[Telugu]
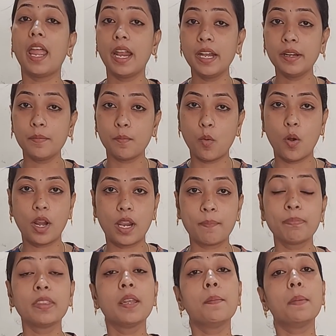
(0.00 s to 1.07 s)
అండ్
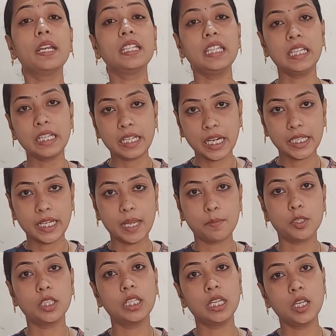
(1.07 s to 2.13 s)
మోనల్ మనకి ఇంకా
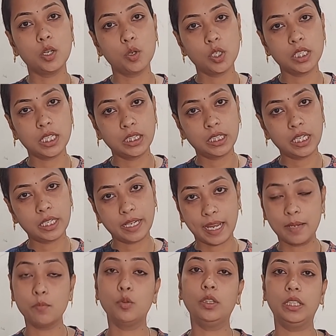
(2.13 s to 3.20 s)
టైం ఉంది ఈ రోజంతా
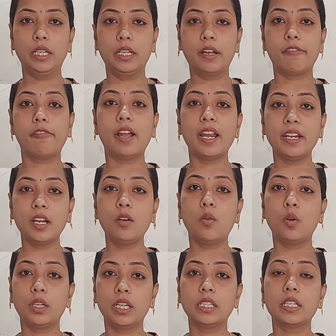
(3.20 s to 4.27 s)
టైం ఉంది ఇంకా ఫైనల్
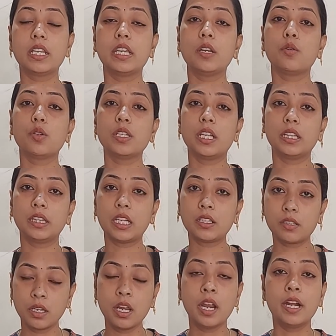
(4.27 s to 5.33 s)
ఓటింగ్ ఈ రోజంతా
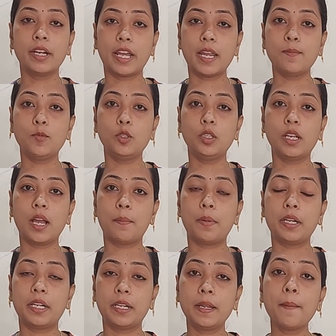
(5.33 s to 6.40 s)
టైం ఉంది
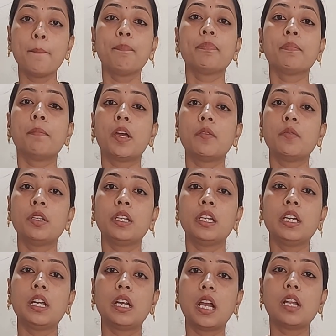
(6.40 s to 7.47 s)
కాబట్టి మనం
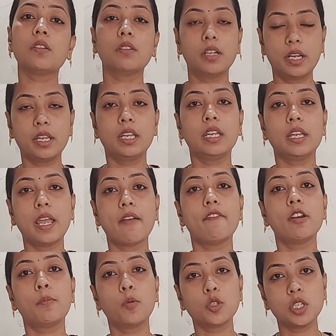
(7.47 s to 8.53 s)
ఇంకా అంటే
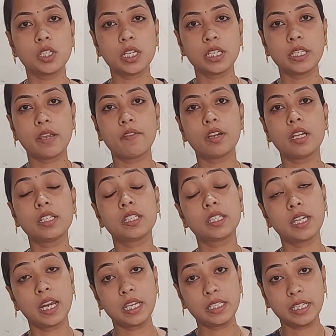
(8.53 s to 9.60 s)
ఇంకెవరి పొజిషన్స్ ఏమైనా
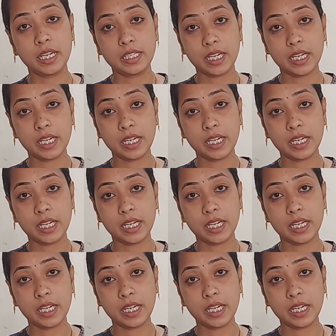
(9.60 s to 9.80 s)
చేంజ్ అయ్యే